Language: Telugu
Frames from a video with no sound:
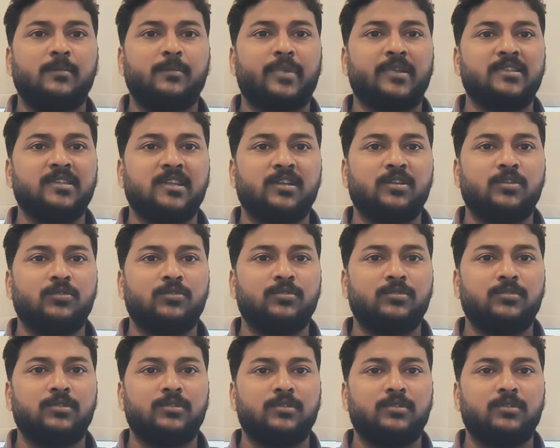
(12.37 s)
ప్రజెంట్
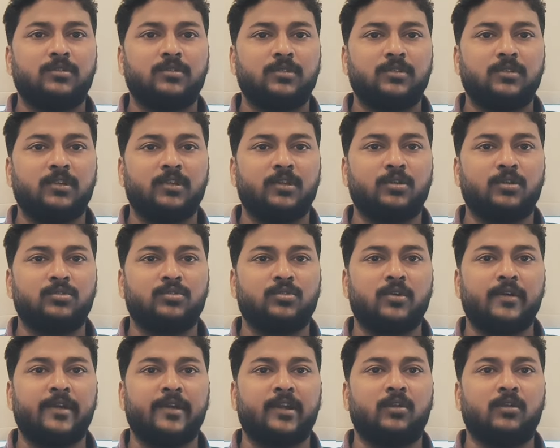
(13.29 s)
ఈరోజు
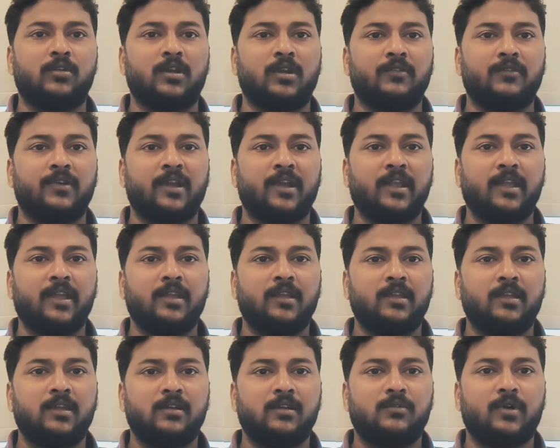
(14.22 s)
కోయట్లో ఉన్నటువంటి
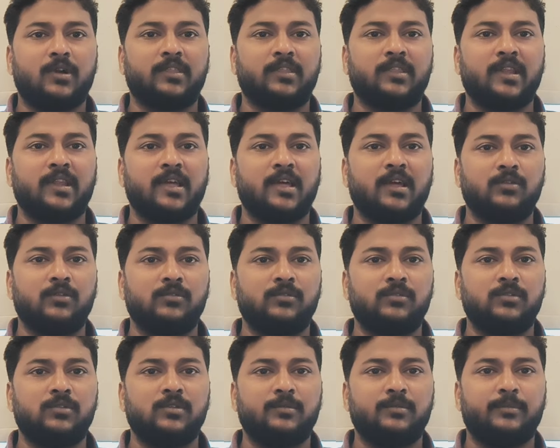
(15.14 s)
ఒక దినారు
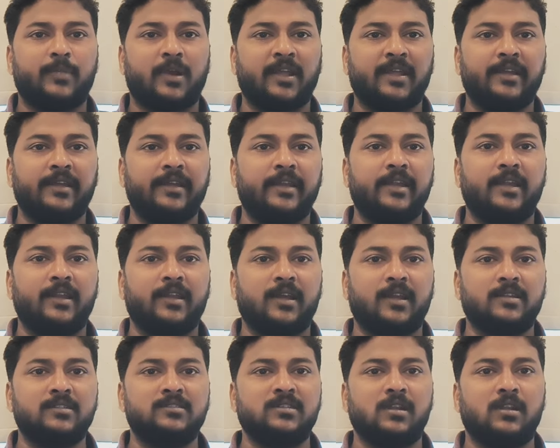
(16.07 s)
మన ఇండియన్
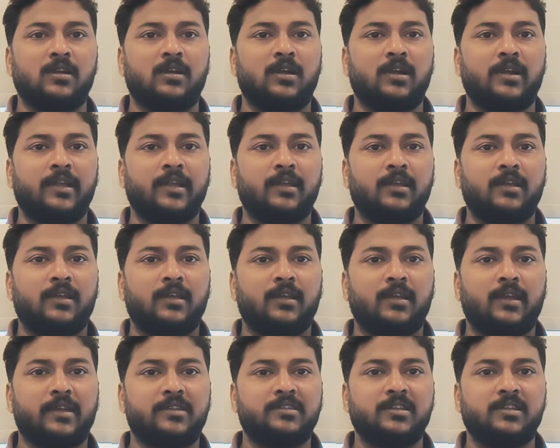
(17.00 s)
కరెన్సీలో కానీ
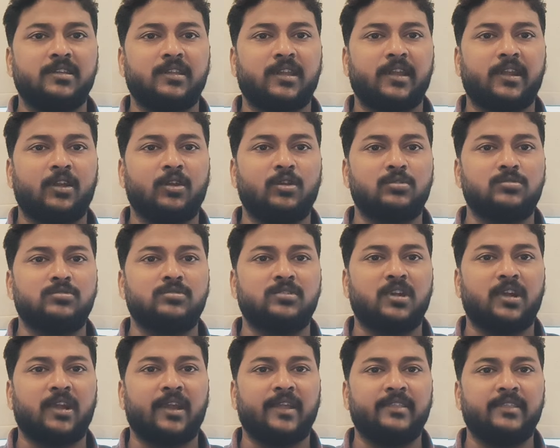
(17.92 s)
ఎక్స్చేంజ్ రేట్లో
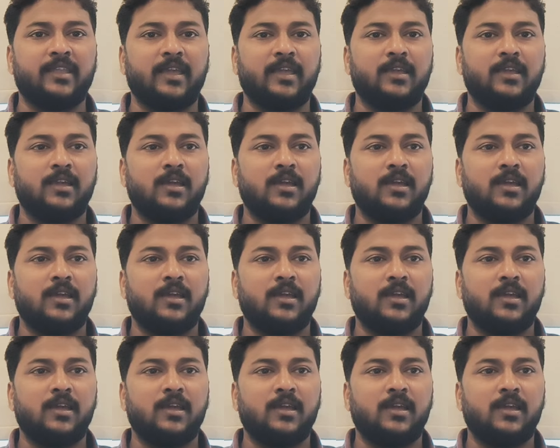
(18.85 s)
చూసినట్లయితే